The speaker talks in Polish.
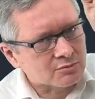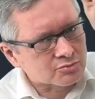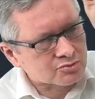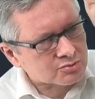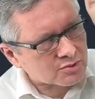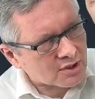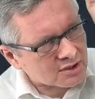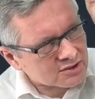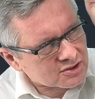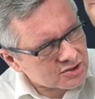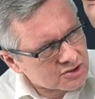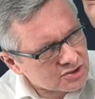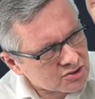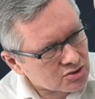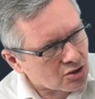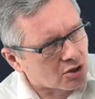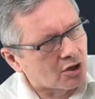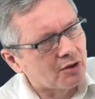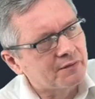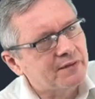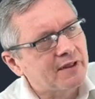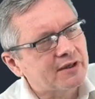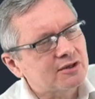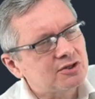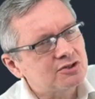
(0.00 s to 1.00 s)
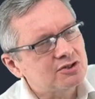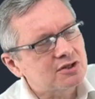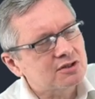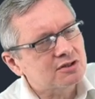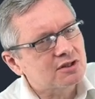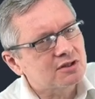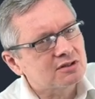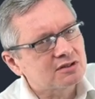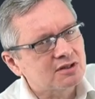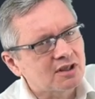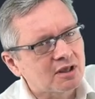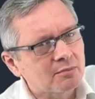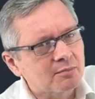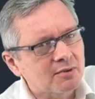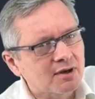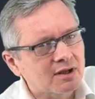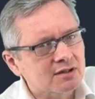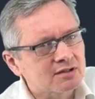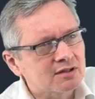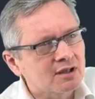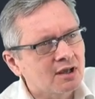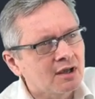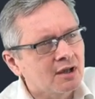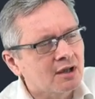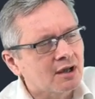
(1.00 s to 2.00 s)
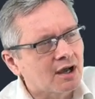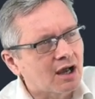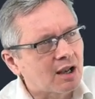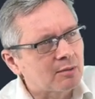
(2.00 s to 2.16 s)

na przykład 100 na jakiś jeden temat,